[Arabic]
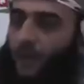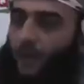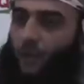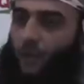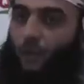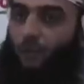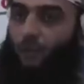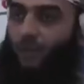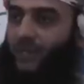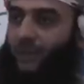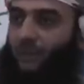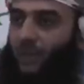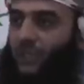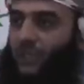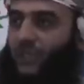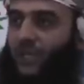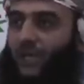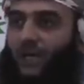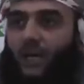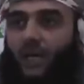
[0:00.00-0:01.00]
ثم
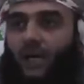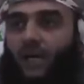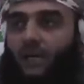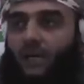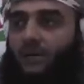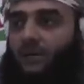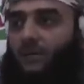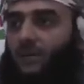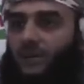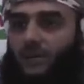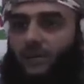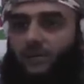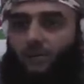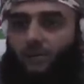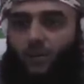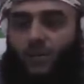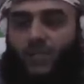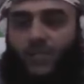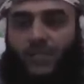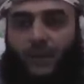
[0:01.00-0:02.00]
توجه
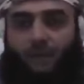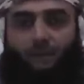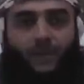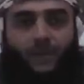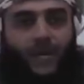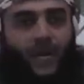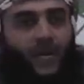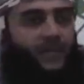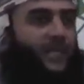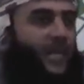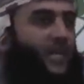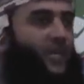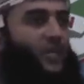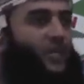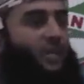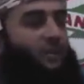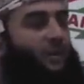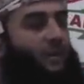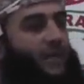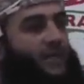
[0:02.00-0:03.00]
متتبعا
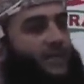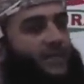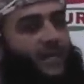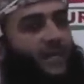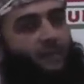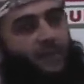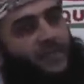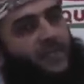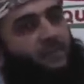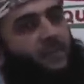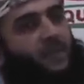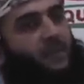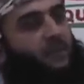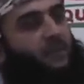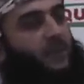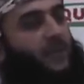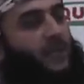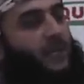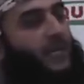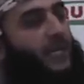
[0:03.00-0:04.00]
جيش الإمام عزام بن
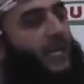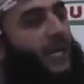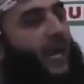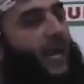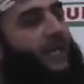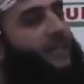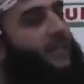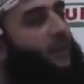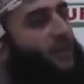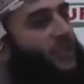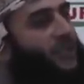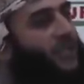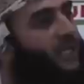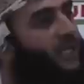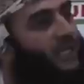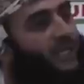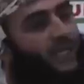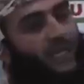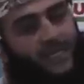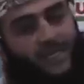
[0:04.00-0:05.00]
تميم حتى
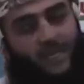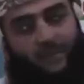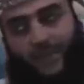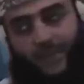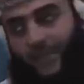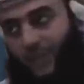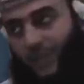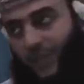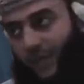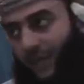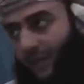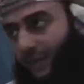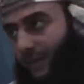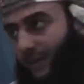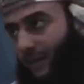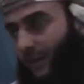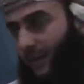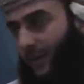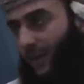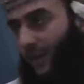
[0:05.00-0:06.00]
وصل إلى سمد الشام
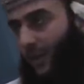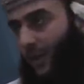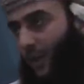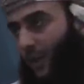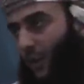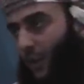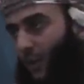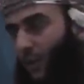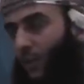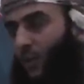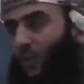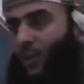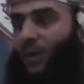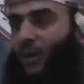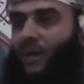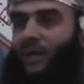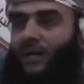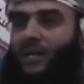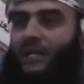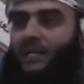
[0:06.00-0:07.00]

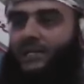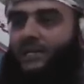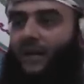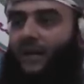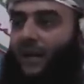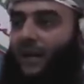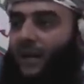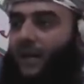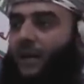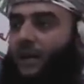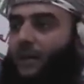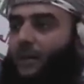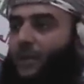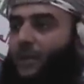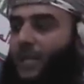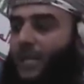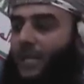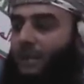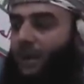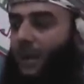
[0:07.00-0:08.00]
والتقى
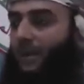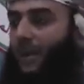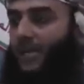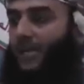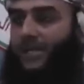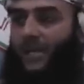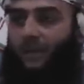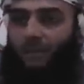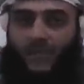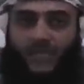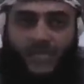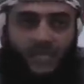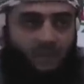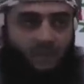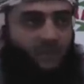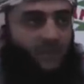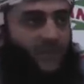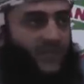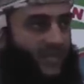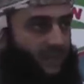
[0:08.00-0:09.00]
بالإمام عزاب بن
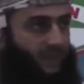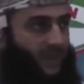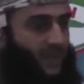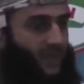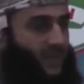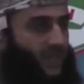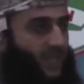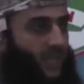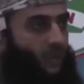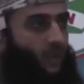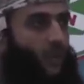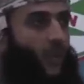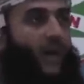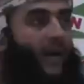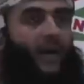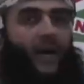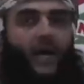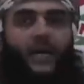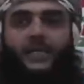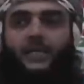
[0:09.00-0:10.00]
تيمية في سمد الشان
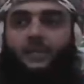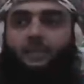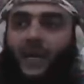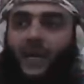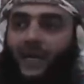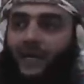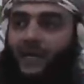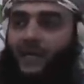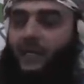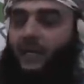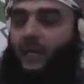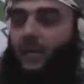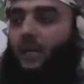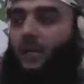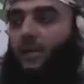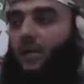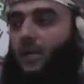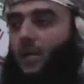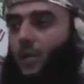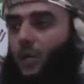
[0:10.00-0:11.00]
ووقعت معركة
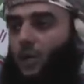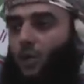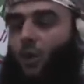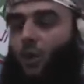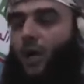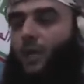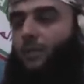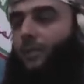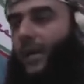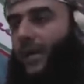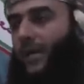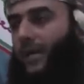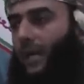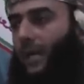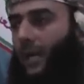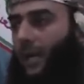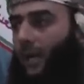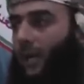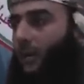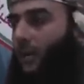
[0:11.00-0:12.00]
يقال
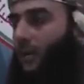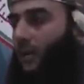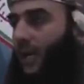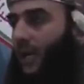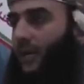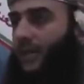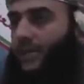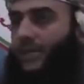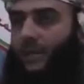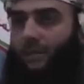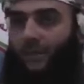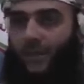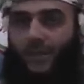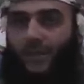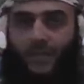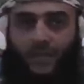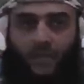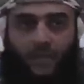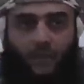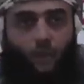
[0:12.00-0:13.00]
بأنها يعني
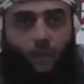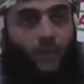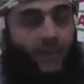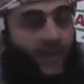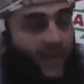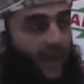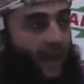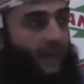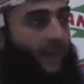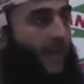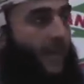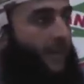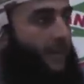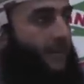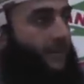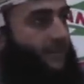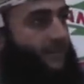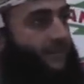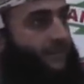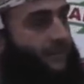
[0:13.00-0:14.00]
استمرت اليوم كامل
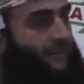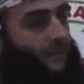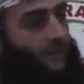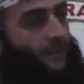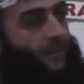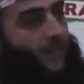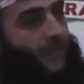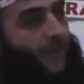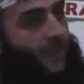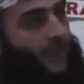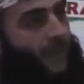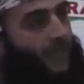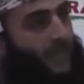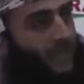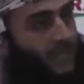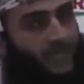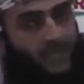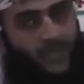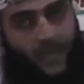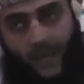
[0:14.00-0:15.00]

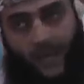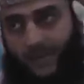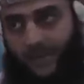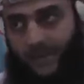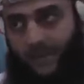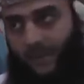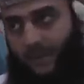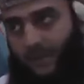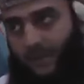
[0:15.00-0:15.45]
انتهت